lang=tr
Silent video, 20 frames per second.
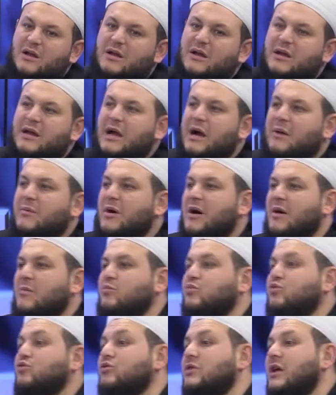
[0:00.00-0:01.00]
E,
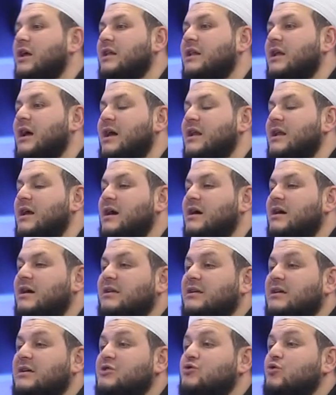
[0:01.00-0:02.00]
ama bunlarla
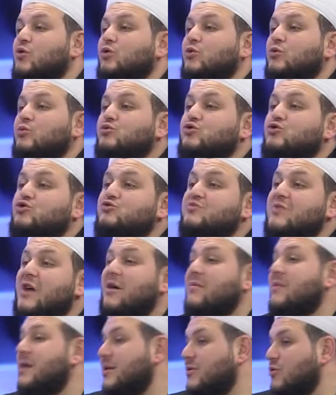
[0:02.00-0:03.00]
alakalı hiç olumsuz bir
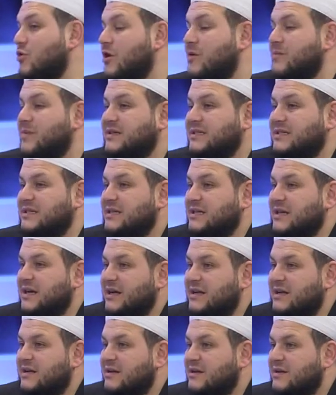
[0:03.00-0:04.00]
haber göremezsin
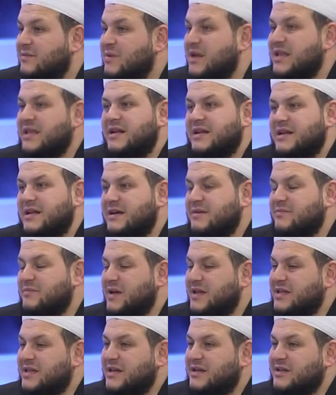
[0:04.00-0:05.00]
yani. Belirli
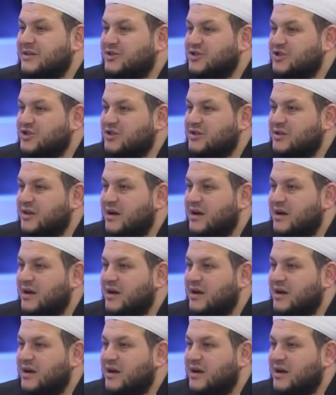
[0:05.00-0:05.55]
medyanın dışında.